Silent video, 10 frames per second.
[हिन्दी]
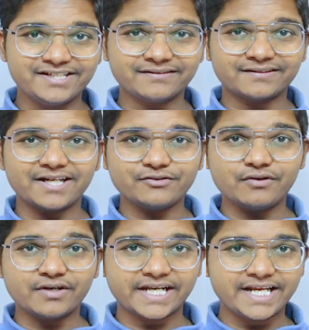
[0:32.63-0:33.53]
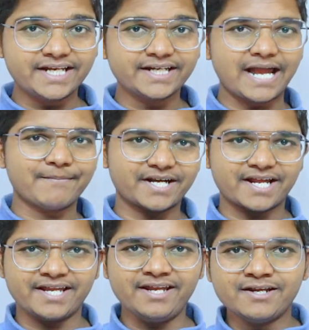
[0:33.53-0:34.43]
जिसका जो रियल
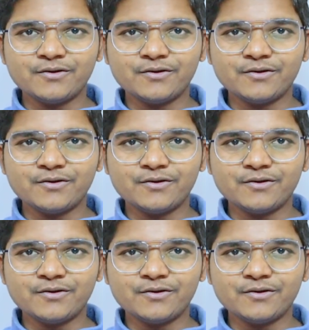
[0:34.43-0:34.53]
कैमरा है